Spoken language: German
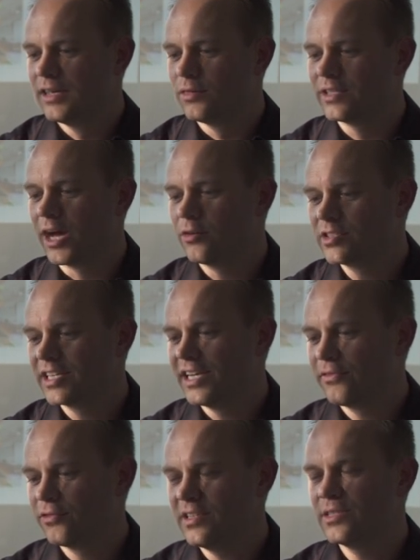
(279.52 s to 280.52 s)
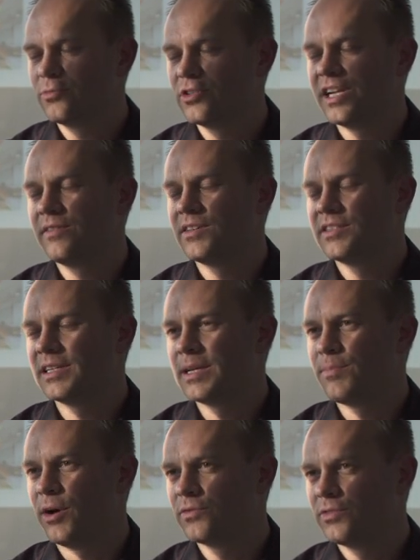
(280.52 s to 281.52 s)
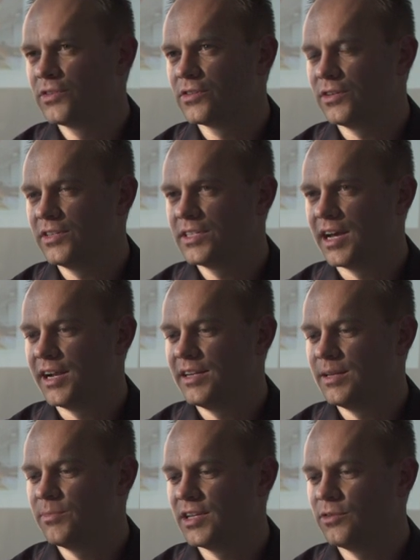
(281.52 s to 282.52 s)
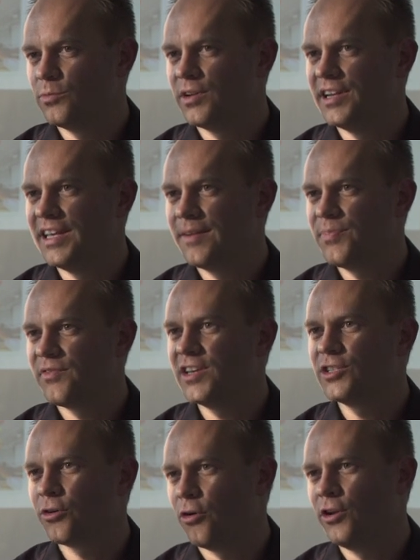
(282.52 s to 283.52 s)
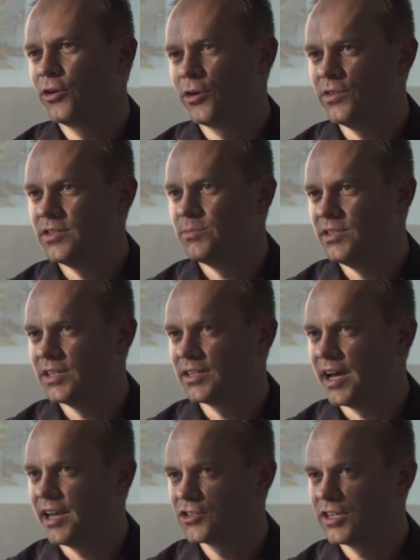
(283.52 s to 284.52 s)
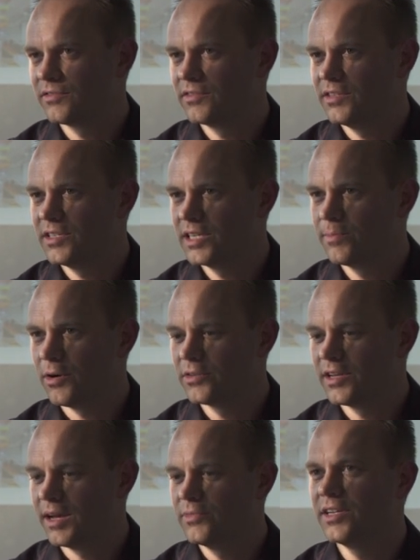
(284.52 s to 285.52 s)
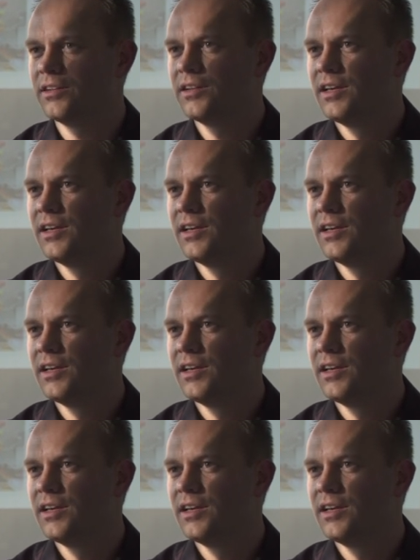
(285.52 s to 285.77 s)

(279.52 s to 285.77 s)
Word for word: Und ausgehend von diesem Modell, was dann gebaut wird, sollen die Teilnehmenden dann überlegen, welche Rolle können sie mit ihren Eigenschaften, die sie gebaut haben, denn